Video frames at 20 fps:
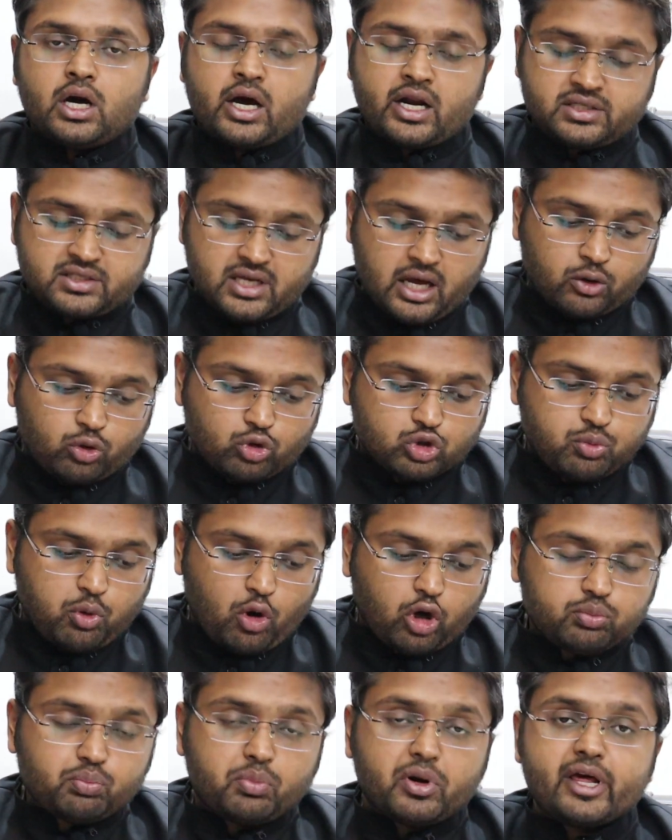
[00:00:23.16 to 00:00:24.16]
हर इंसान कुछ
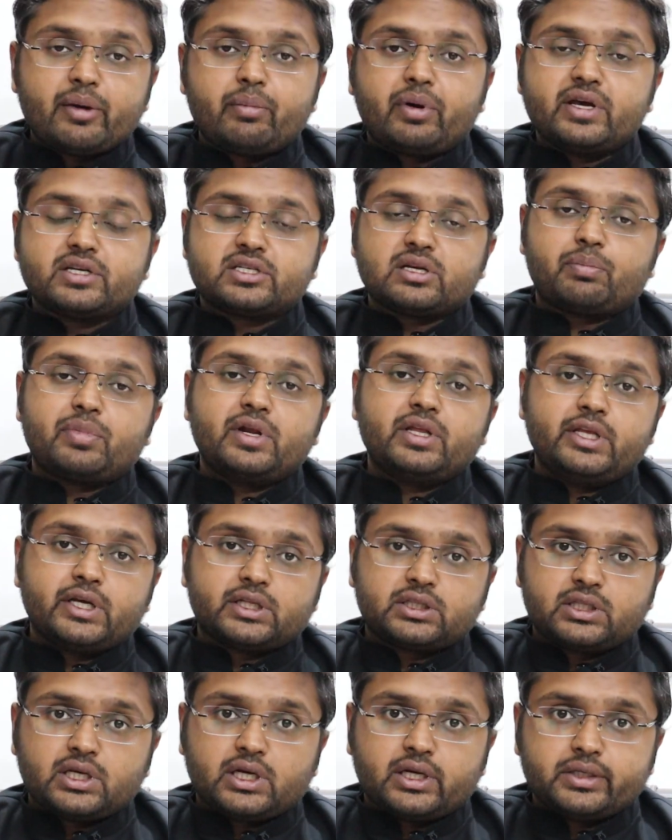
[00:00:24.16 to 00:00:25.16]
बहुत बड़े बड़े सपने
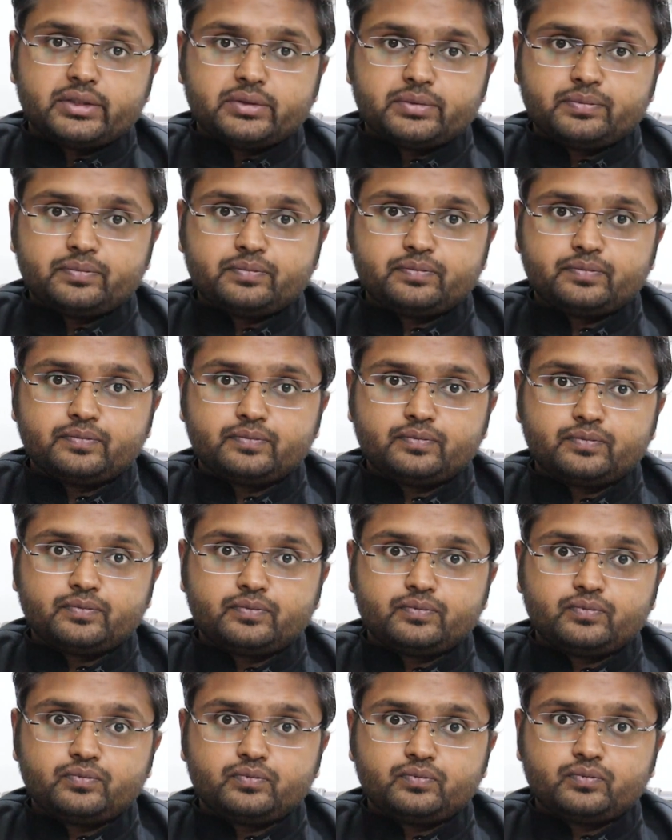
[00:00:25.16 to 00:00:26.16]
देखता है
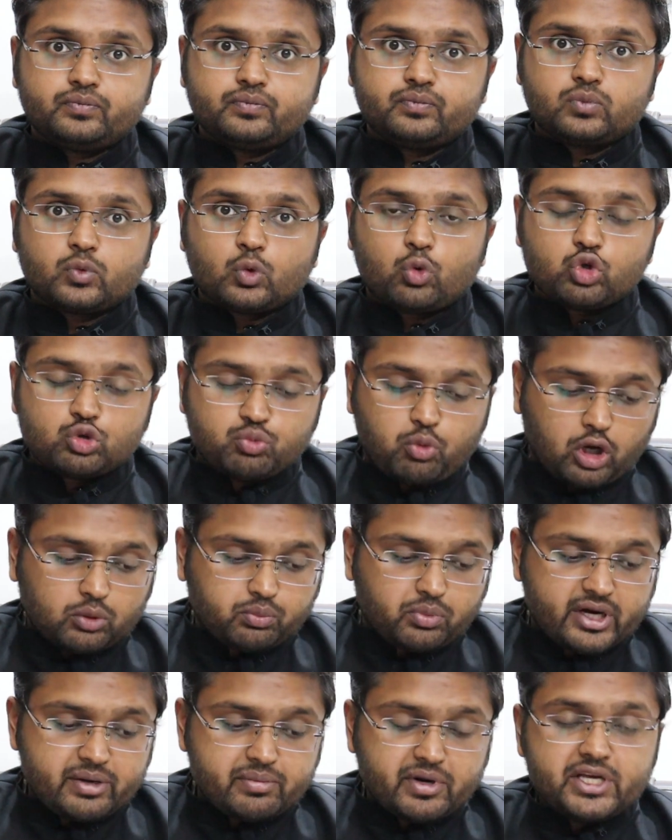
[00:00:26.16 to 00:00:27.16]
कुछ
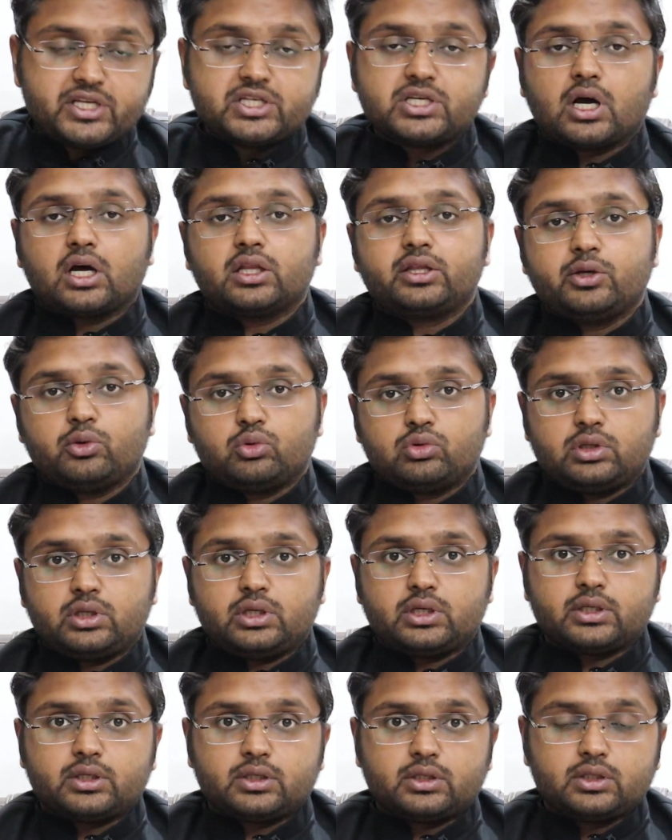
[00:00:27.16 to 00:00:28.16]
बहुत बड़ी बड़ी चाहते
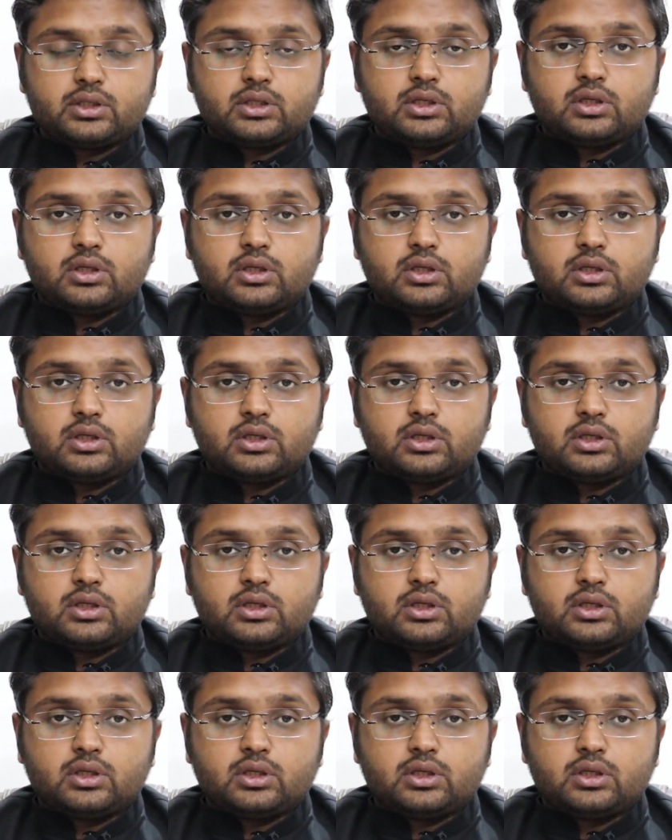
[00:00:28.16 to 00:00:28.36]
होती हैं